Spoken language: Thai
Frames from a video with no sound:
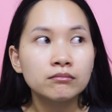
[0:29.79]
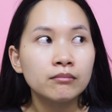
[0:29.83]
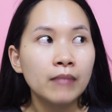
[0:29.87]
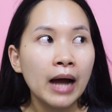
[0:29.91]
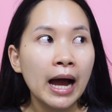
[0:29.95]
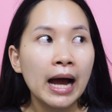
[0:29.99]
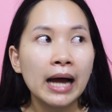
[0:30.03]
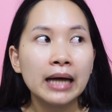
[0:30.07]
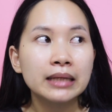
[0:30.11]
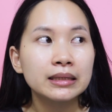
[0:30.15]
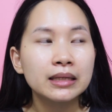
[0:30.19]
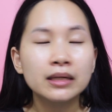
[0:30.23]

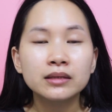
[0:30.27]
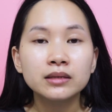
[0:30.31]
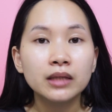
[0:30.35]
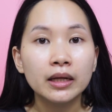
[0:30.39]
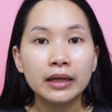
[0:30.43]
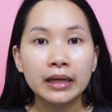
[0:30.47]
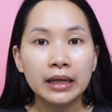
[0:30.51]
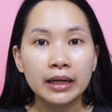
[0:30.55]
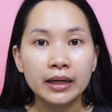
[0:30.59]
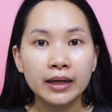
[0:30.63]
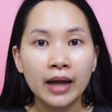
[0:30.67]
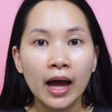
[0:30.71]
มาตั้งแต่
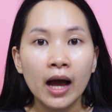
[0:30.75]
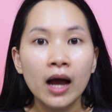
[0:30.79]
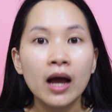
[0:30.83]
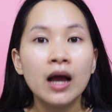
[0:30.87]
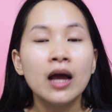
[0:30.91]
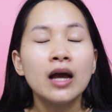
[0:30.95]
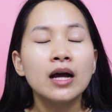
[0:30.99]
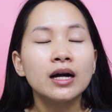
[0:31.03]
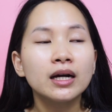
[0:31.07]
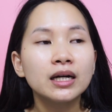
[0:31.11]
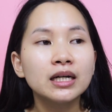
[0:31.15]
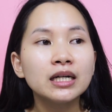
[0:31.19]
เด็กนะ
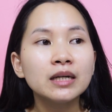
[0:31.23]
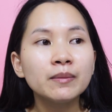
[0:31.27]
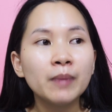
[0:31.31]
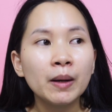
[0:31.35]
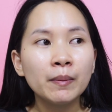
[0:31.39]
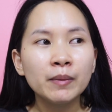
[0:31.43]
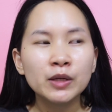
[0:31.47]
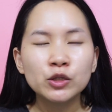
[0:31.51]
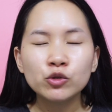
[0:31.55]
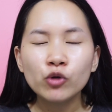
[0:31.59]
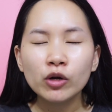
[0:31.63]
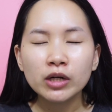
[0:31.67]
คือมัน
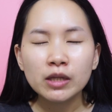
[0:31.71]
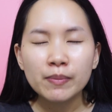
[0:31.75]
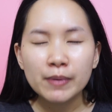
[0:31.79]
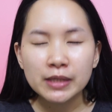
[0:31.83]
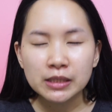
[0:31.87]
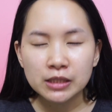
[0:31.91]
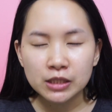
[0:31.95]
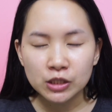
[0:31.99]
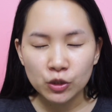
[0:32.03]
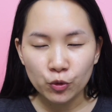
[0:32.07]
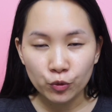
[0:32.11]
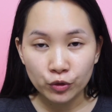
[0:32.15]
มีช่วงที่เป็
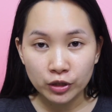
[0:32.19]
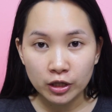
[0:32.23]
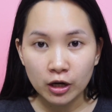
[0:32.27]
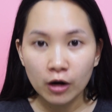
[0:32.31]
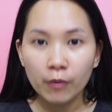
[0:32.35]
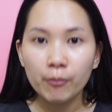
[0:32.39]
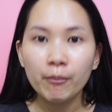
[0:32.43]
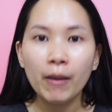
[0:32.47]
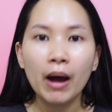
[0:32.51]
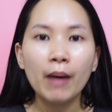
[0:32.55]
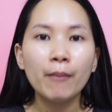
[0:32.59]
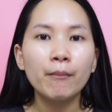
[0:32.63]
นสิวเยอะ